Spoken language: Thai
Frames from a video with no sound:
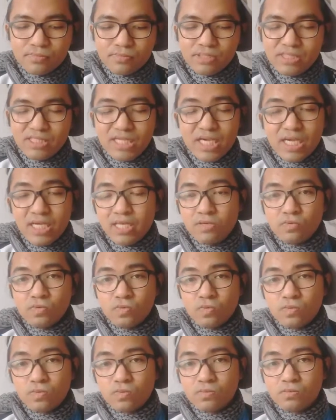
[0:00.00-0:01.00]
ใช้แล้ว
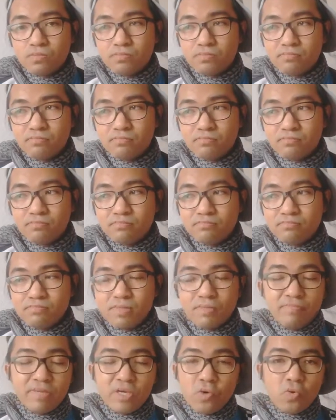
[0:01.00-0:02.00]
มัน
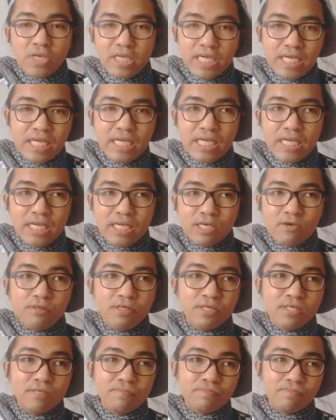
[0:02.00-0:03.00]
ไม่โอเคก็เล
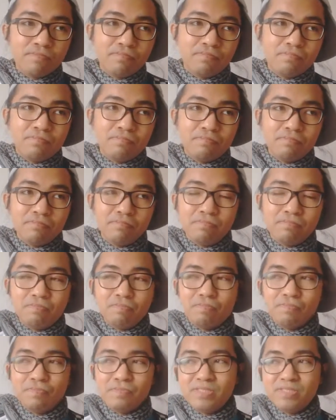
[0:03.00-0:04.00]
ย
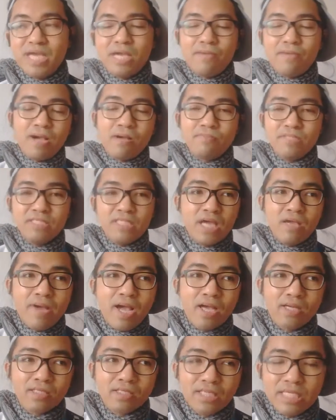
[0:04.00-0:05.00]
ใช้บ้างไม่ ใช้บ้าง
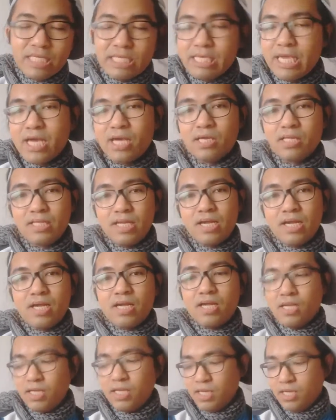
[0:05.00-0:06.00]
อะไรอย่างเงี้ยนะคะ
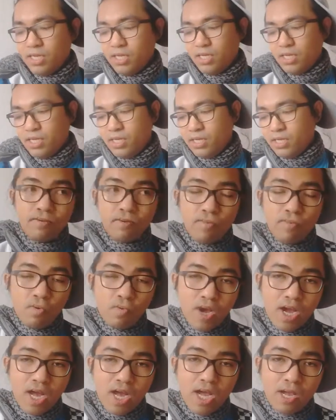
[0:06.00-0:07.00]
เพราะ
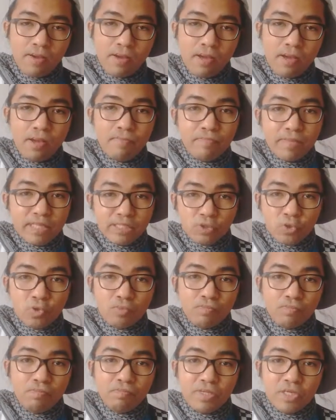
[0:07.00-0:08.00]
ว่าเป็นคน
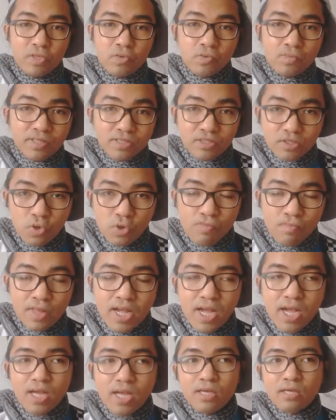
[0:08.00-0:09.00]
ผิวผสมนะ
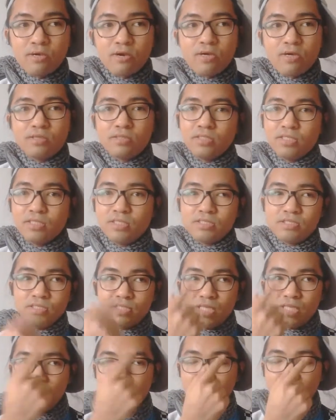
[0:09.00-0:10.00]
คะก็
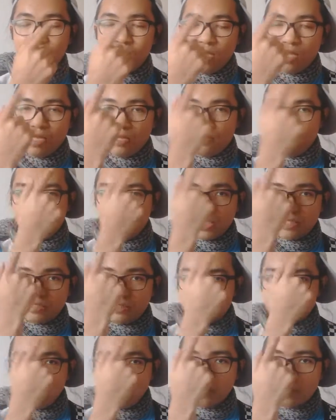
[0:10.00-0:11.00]
จะมัน
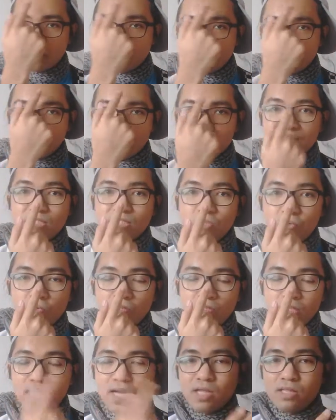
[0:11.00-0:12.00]
ตรงผิวโซน
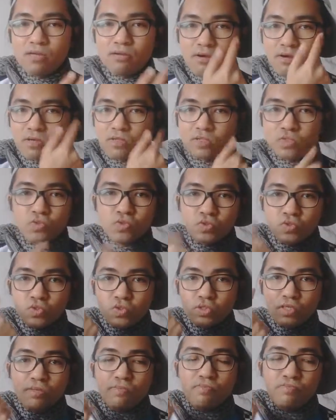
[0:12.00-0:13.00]
นะคะแล้วก็ยูโซน
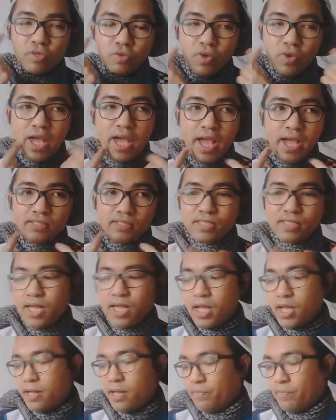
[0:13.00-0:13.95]
ก็ผิวแห้งนะคะ